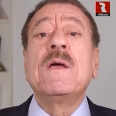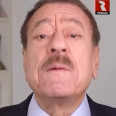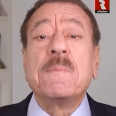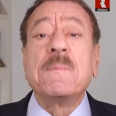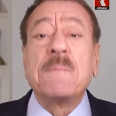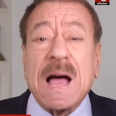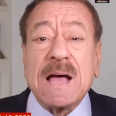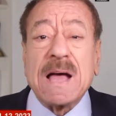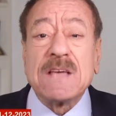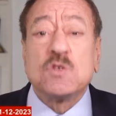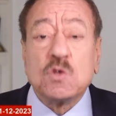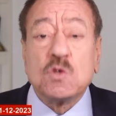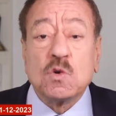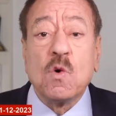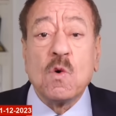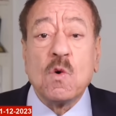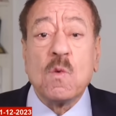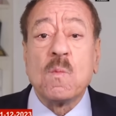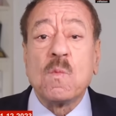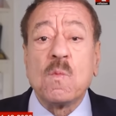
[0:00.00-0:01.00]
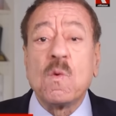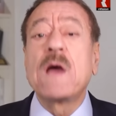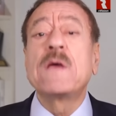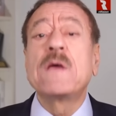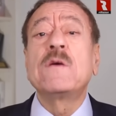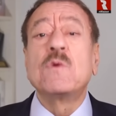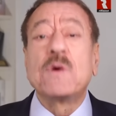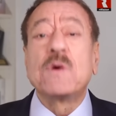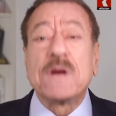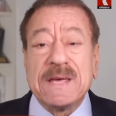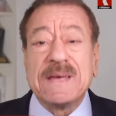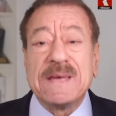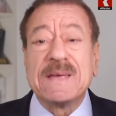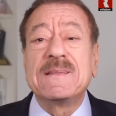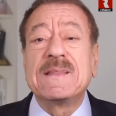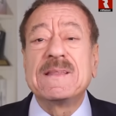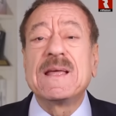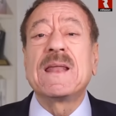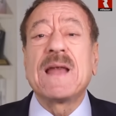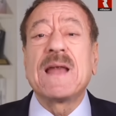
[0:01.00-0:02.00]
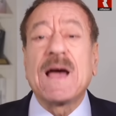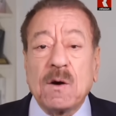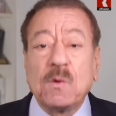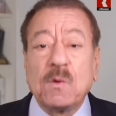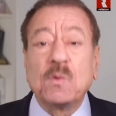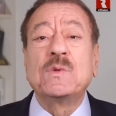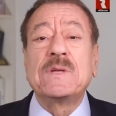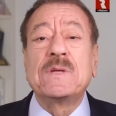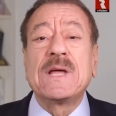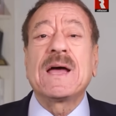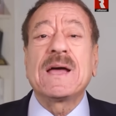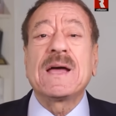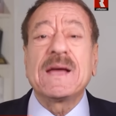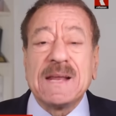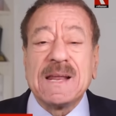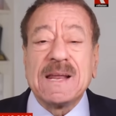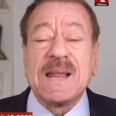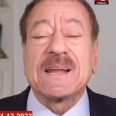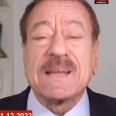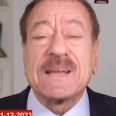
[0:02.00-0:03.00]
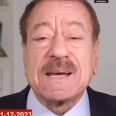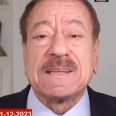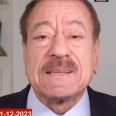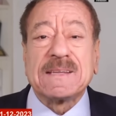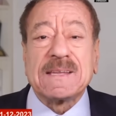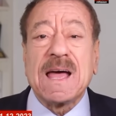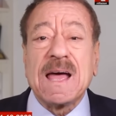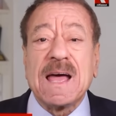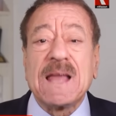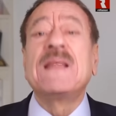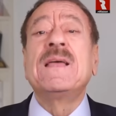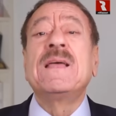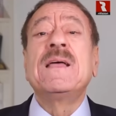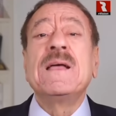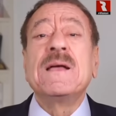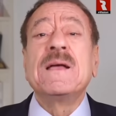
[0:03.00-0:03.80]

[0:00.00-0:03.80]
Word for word: مهزوم ويريد العوده الى القتال